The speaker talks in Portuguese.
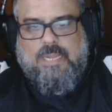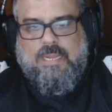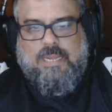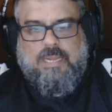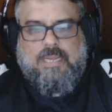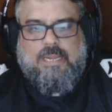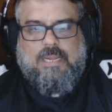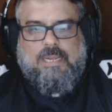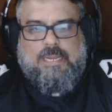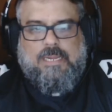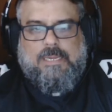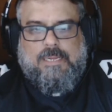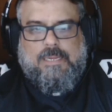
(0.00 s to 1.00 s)

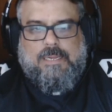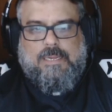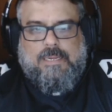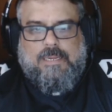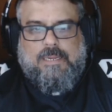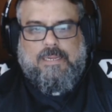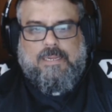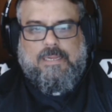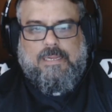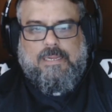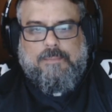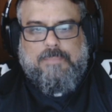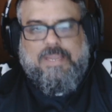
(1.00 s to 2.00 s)

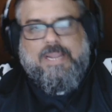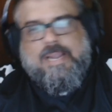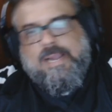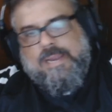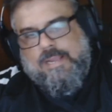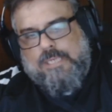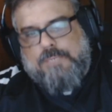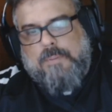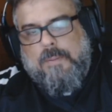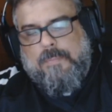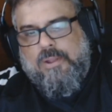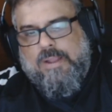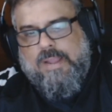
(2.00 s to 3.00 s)
Uh, mecânica de
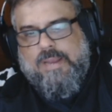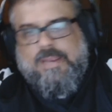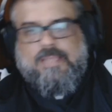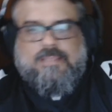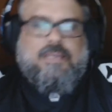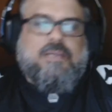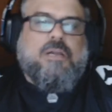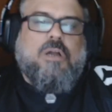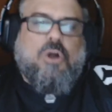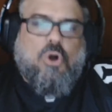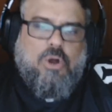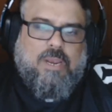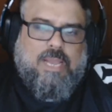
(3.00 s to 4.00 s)
papel e caneta,
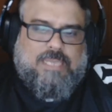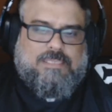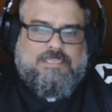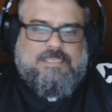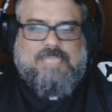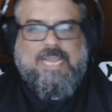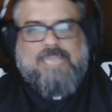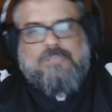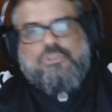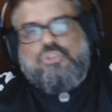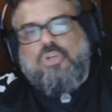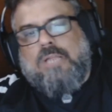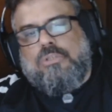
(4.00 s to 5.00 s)
rolagem de dados,
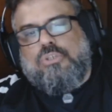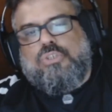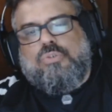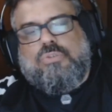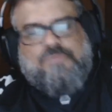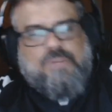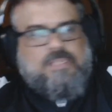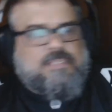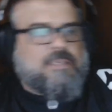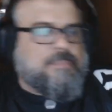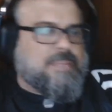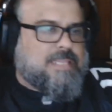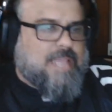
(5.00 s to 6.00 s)
jogadores com diferentes
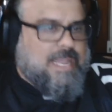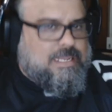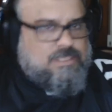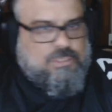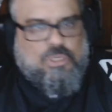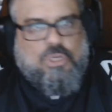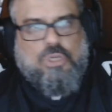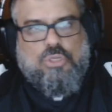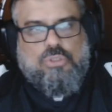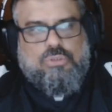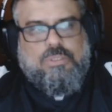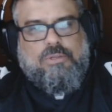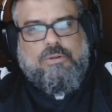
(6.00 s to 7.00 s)
habilidades.
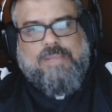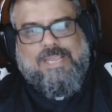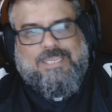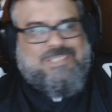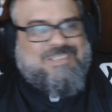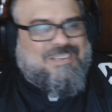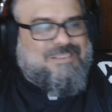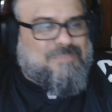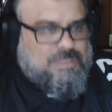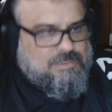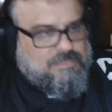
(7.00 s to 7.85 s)
Tudo aquilo que a gente ama.